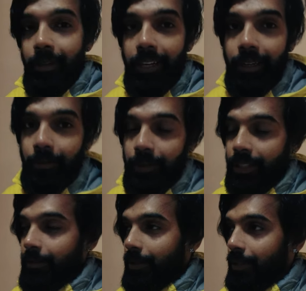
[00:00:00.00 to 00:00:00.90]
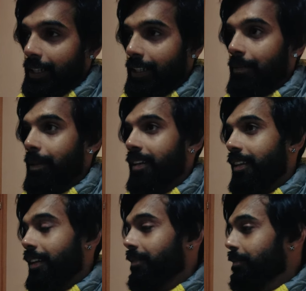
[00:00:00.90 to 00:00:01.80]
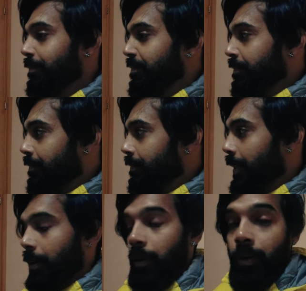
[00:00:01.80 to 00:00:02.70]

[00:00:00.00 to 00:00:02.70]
वगैरह वो सब इन्होंने ख़त्म कर दिया और